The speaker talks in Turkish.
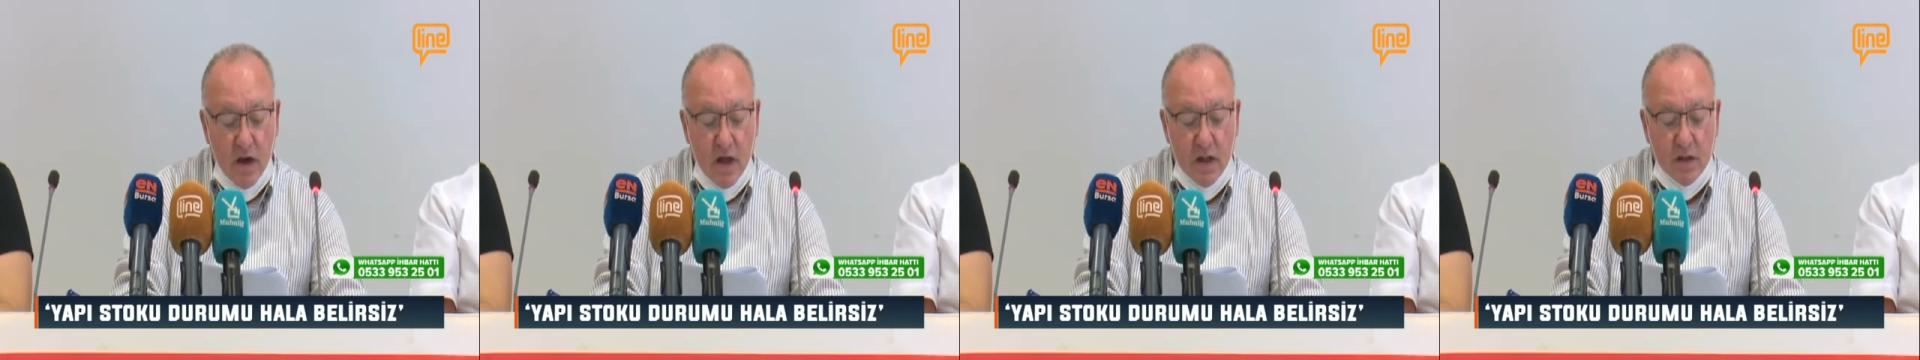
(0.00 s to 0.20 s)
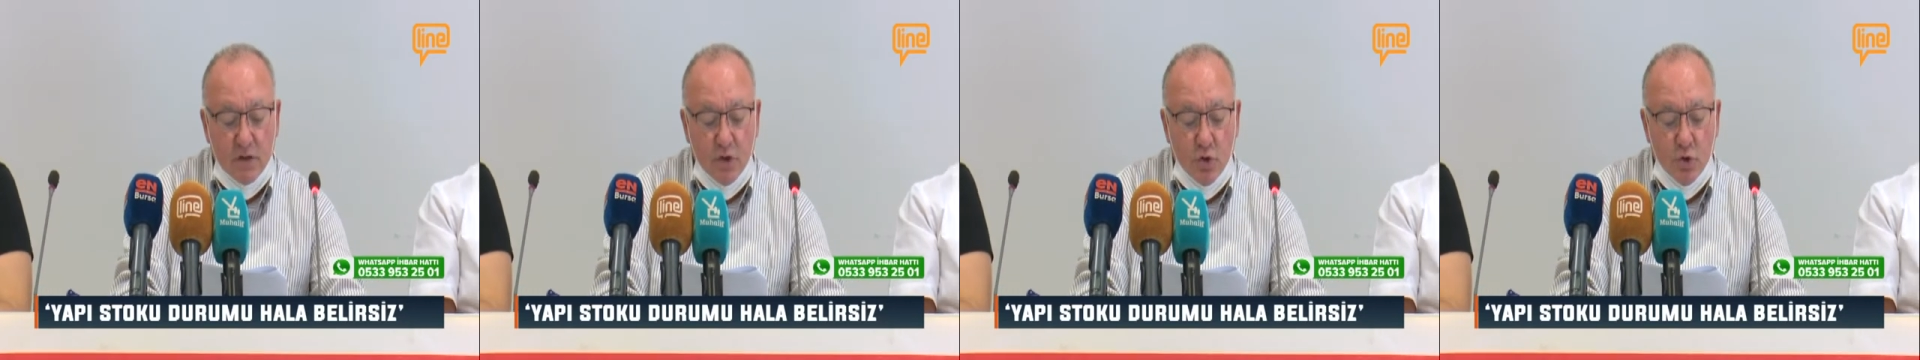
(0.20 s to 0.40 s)

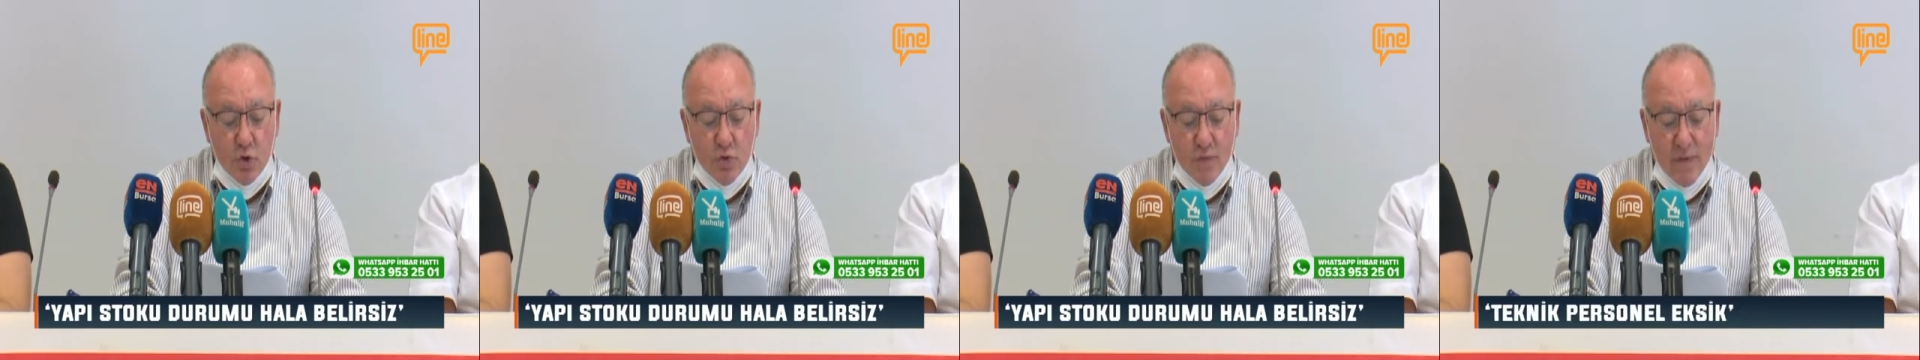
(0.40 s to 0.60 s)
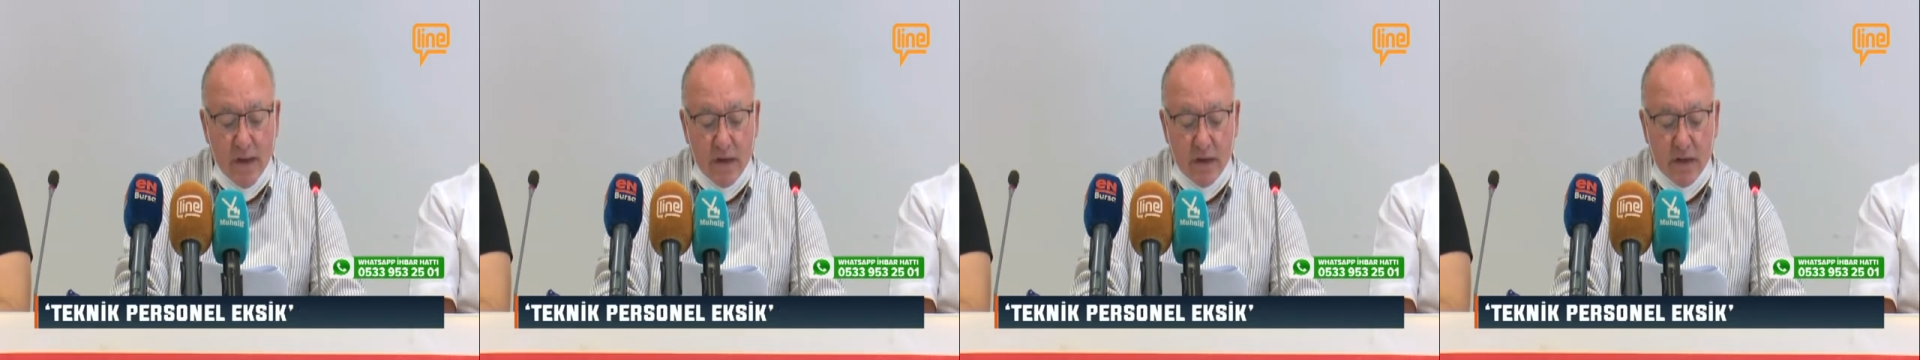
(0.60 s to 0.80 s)
Halkın
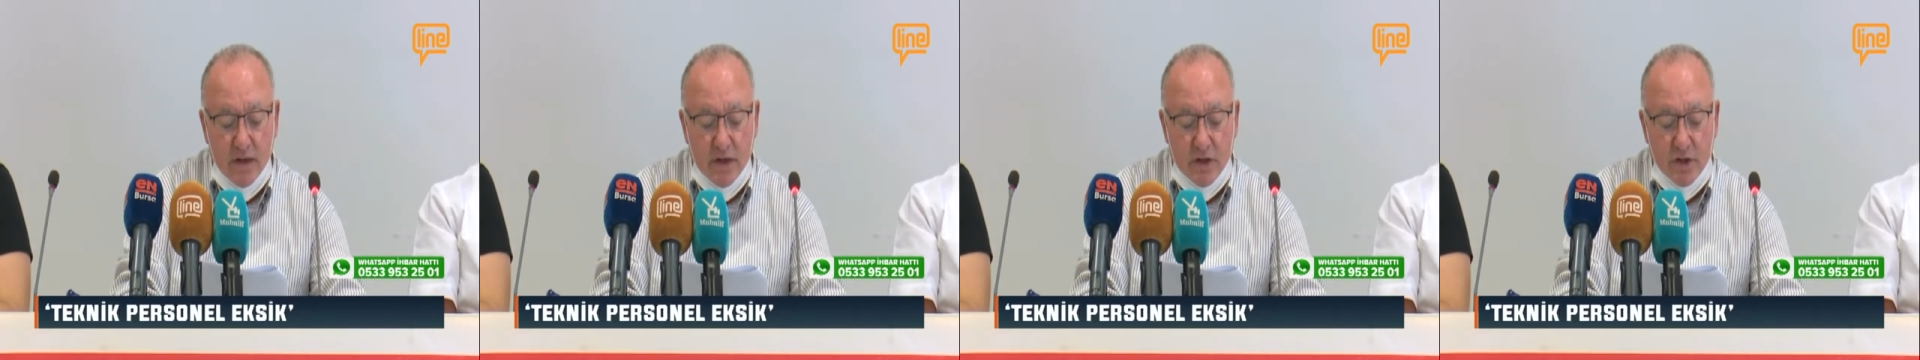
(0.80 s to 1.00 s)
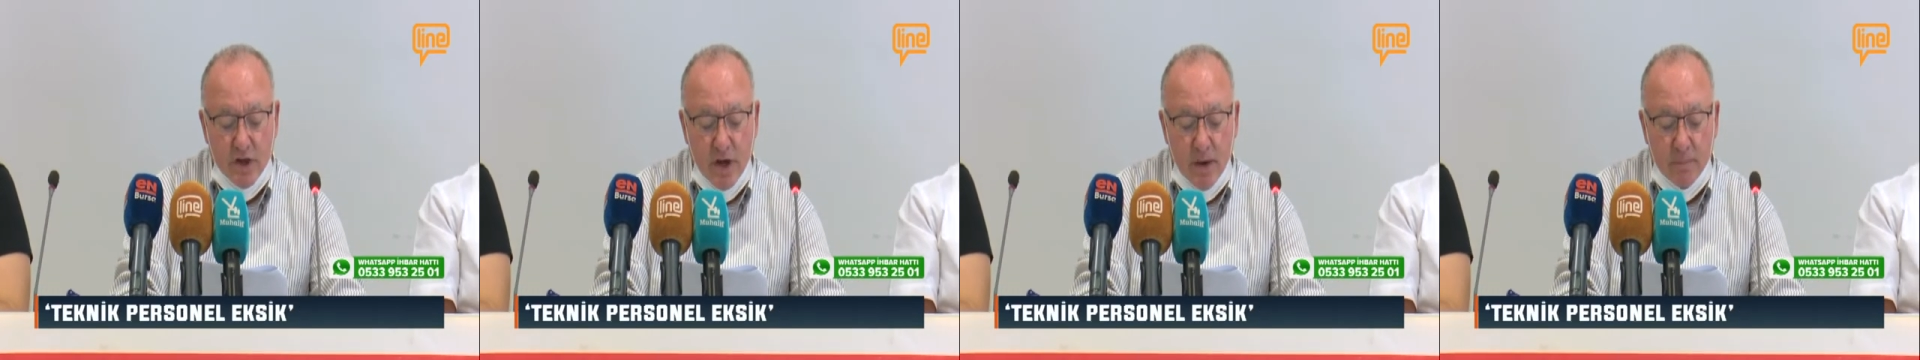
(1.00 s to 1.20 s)
güvenli
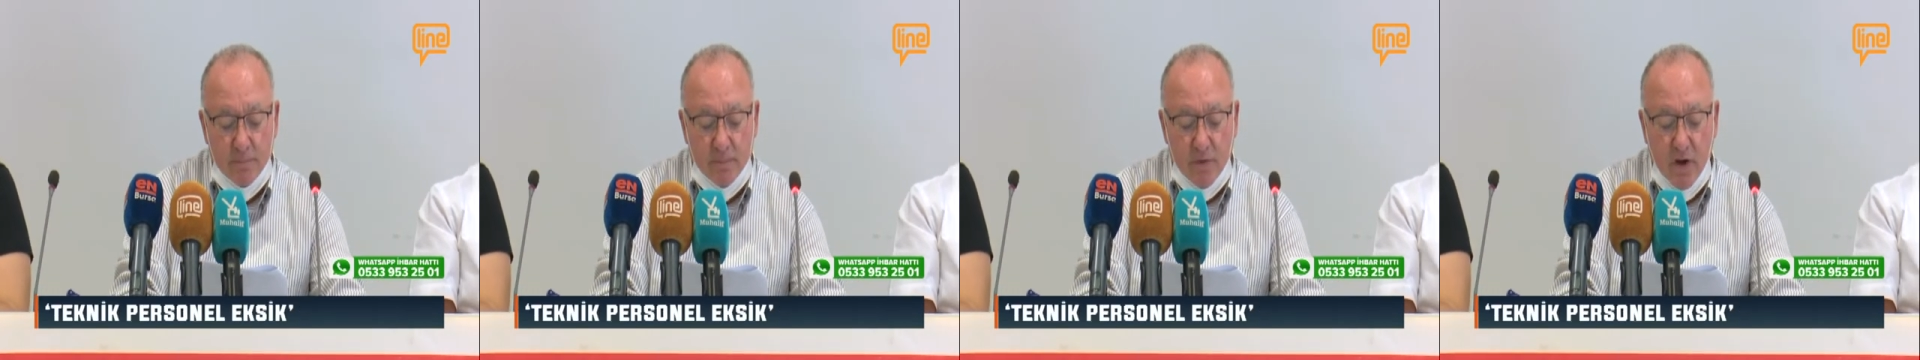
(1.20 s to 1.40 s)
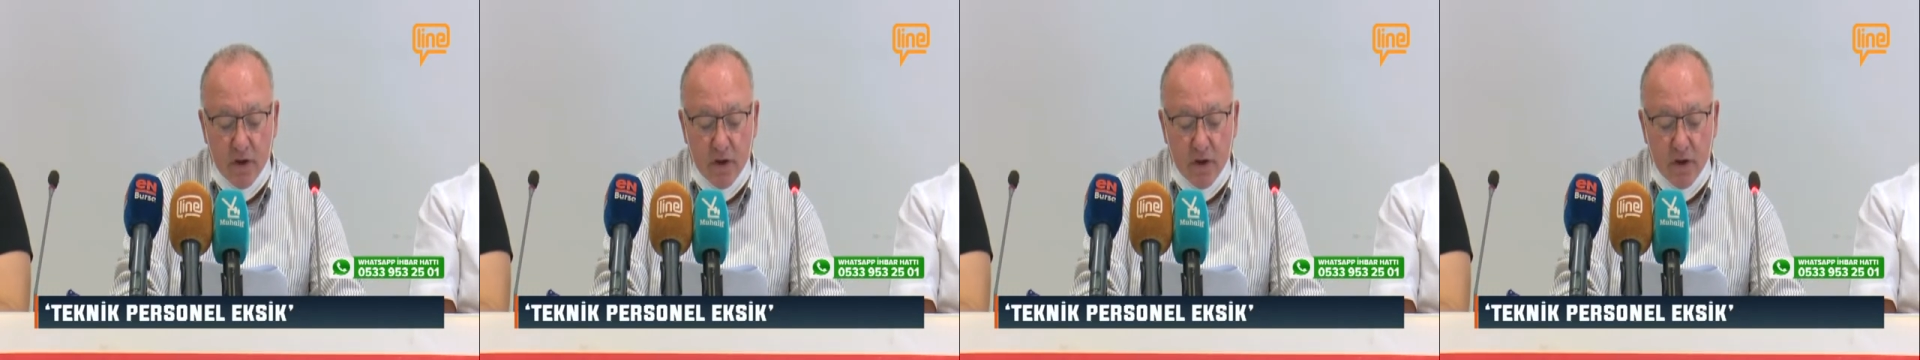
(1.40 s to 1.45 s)
yaşam